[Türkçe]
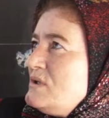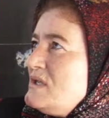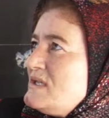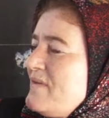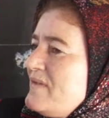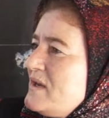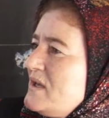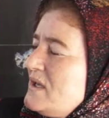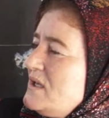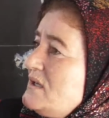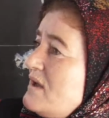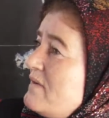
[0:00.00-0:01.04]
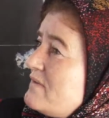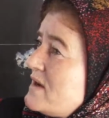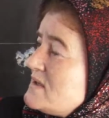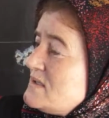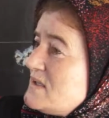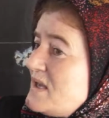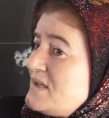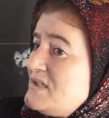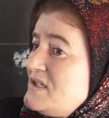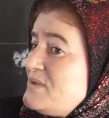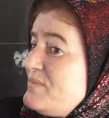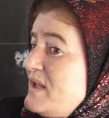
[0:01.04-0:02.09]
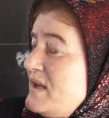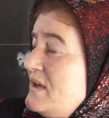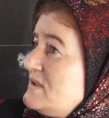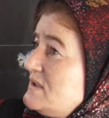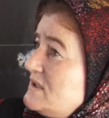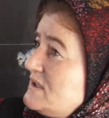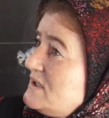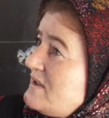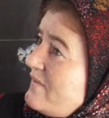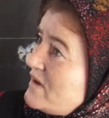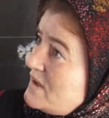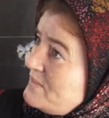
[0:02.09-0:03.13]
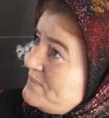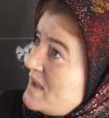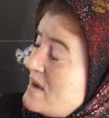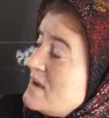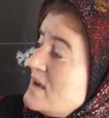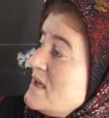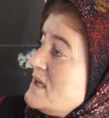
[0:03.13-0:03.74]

insanlara iyi davransınlar, seçimlere yakın iyi davranıp da